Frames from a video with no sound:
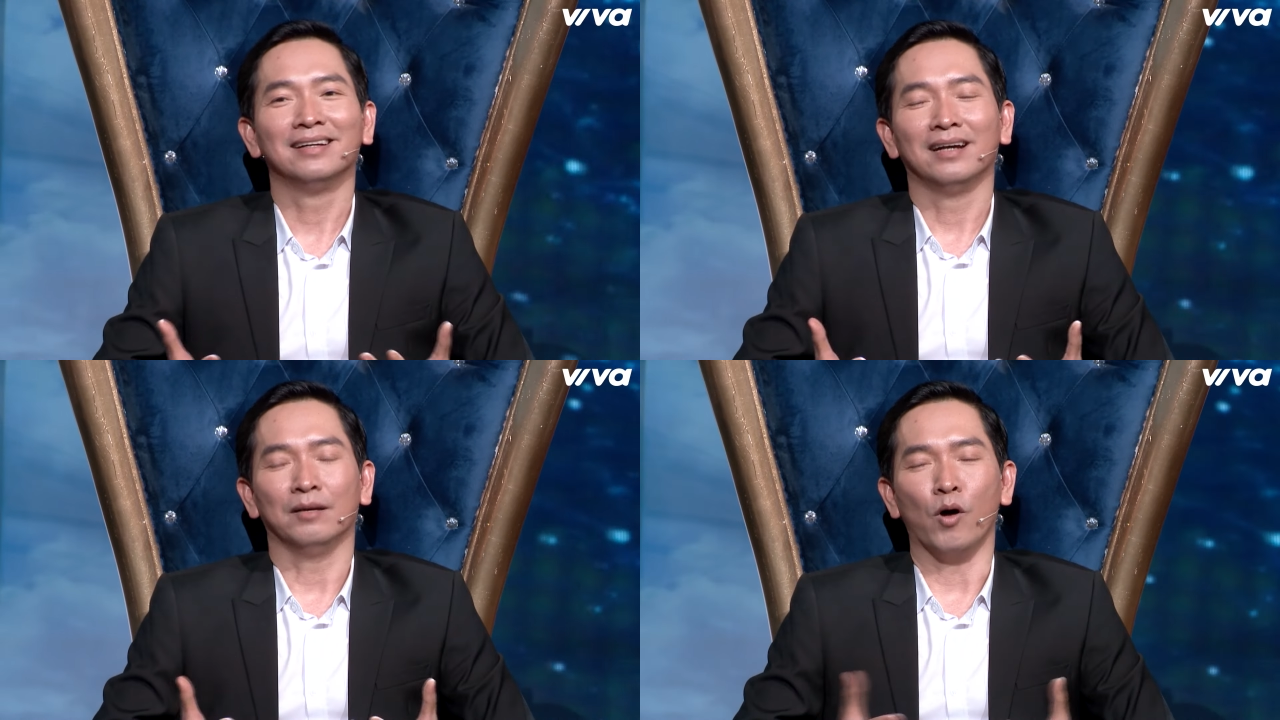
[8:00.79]

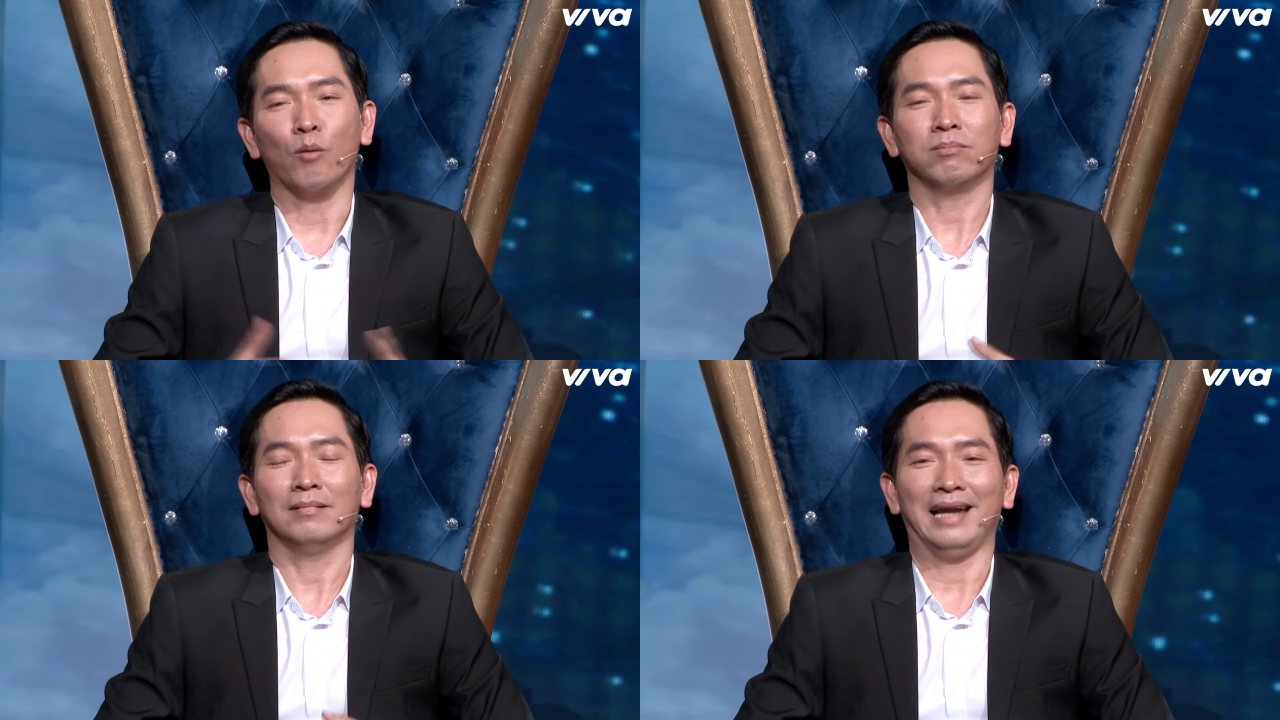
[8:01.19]
Một
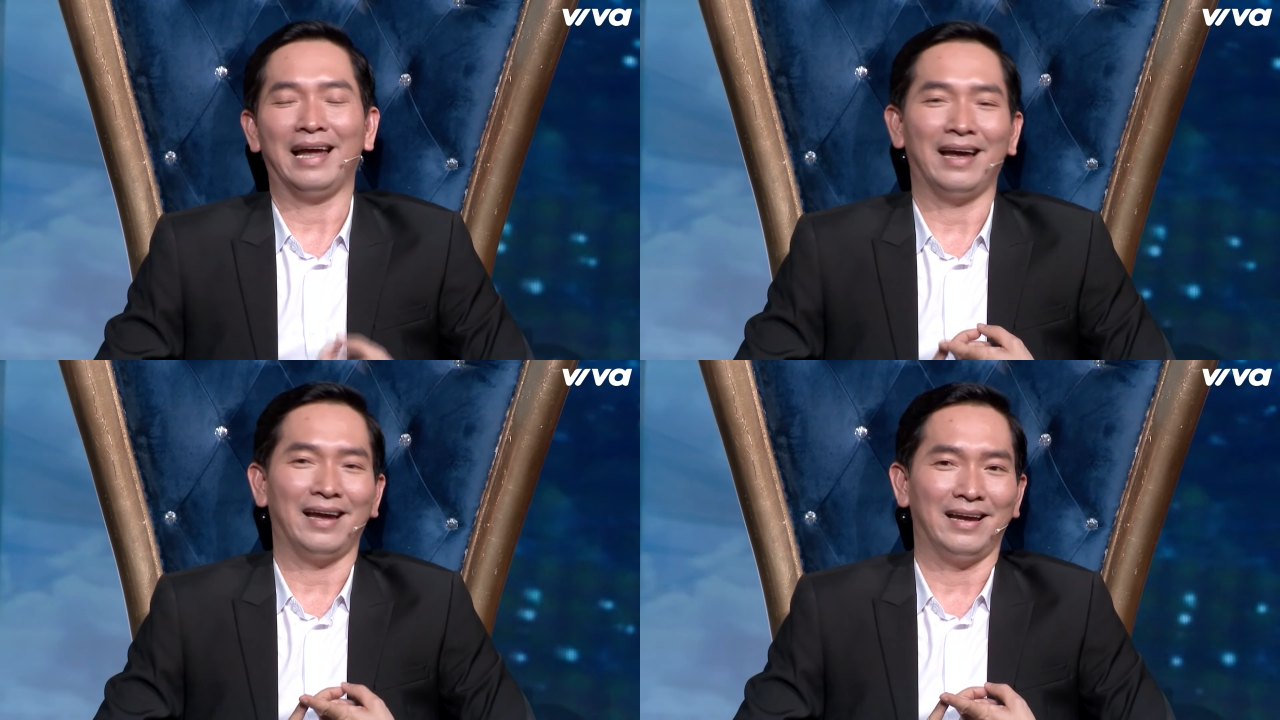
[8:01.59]

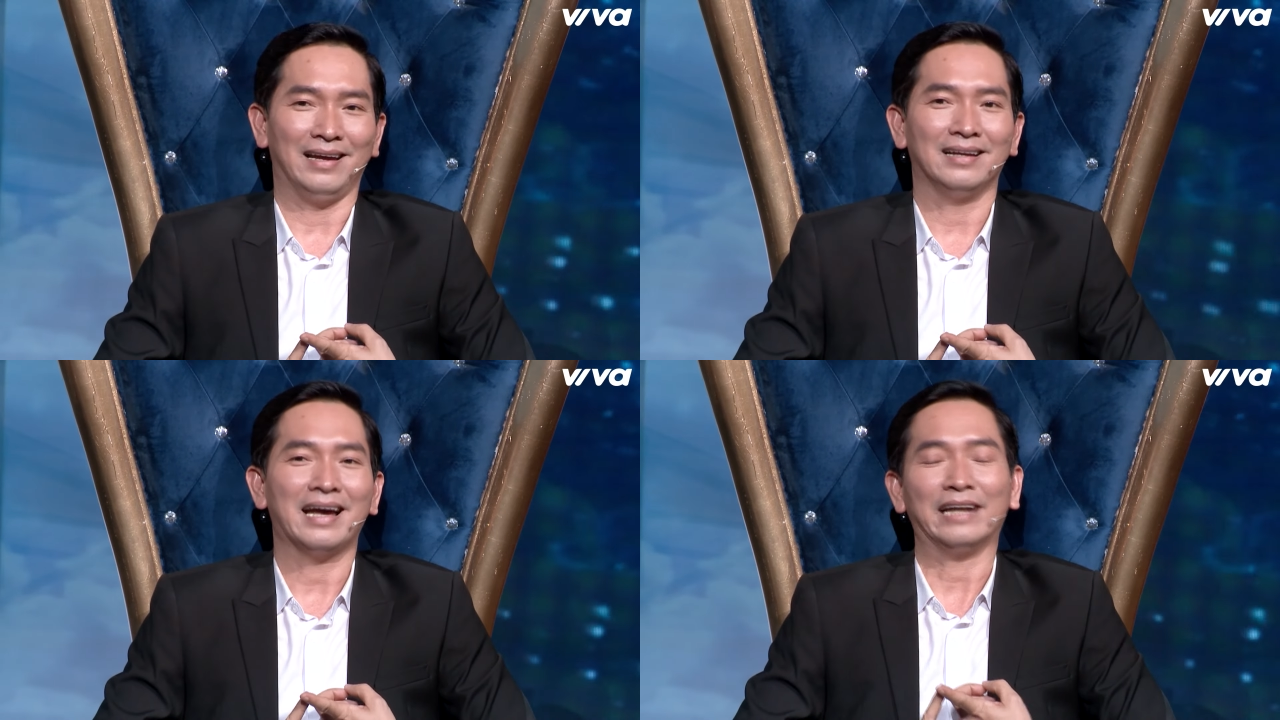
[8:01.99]
là
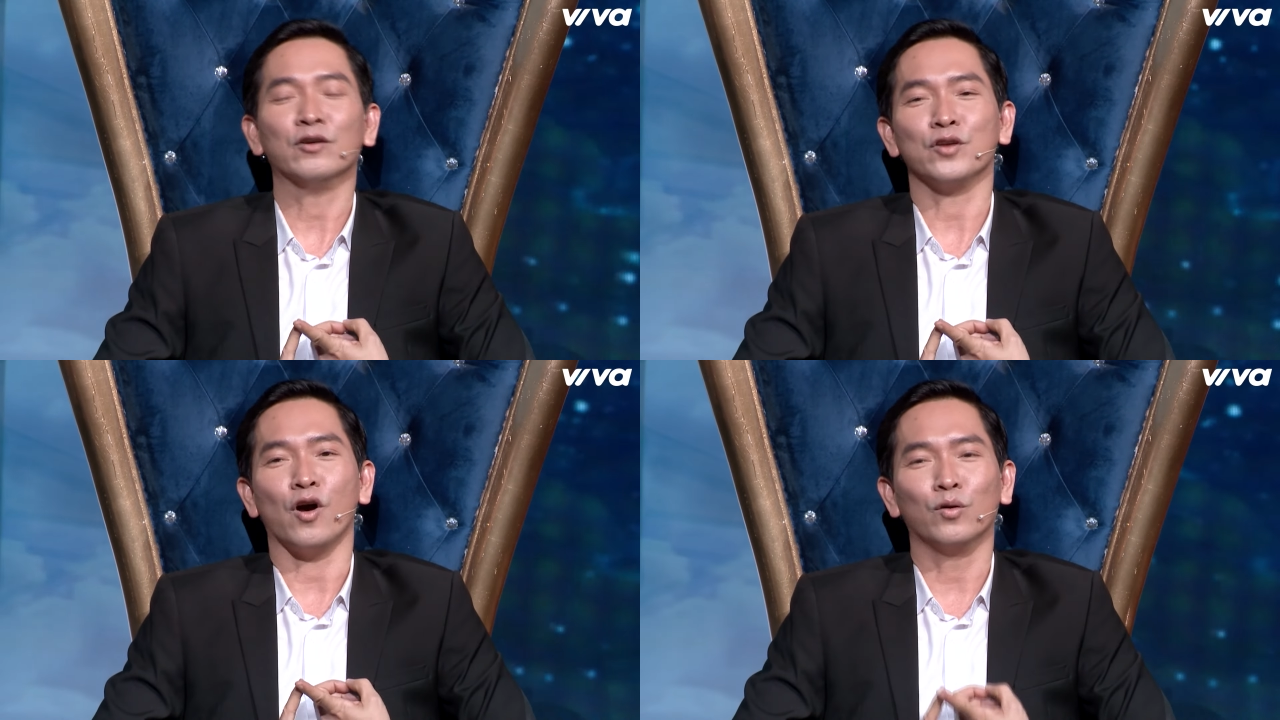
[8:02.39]
ảnh hồi
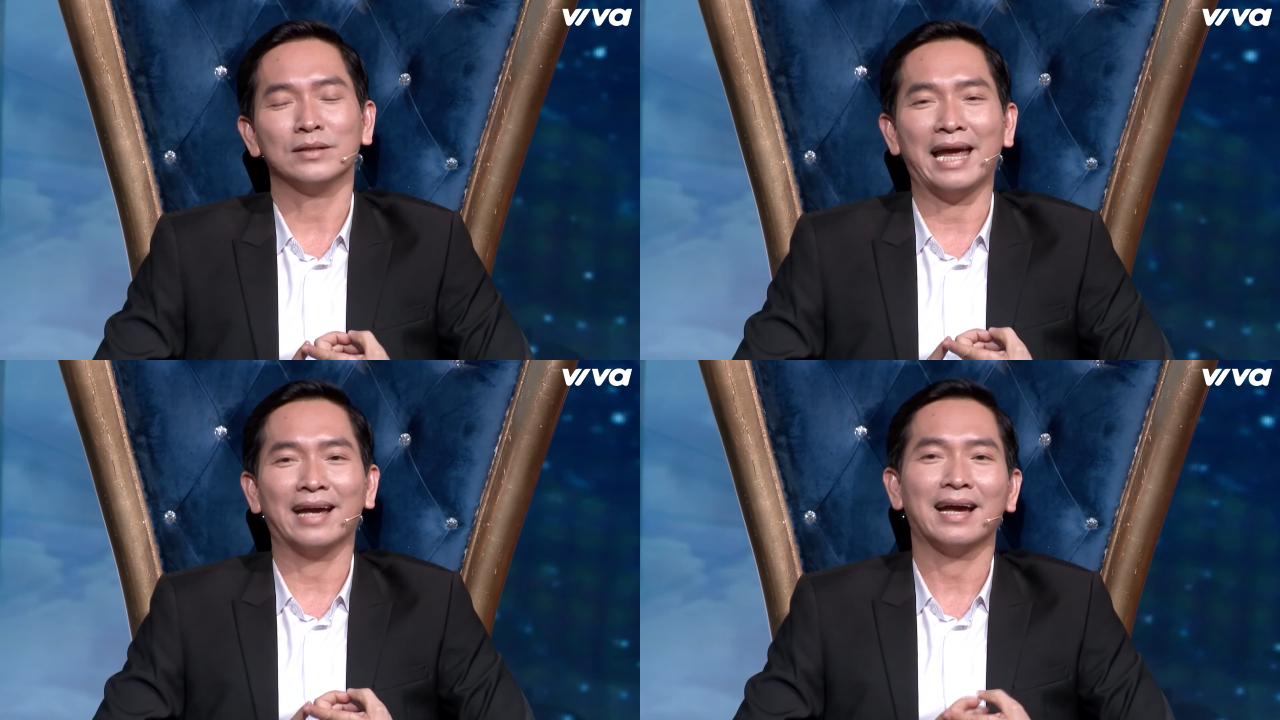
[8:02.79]
nhỏ của Trang,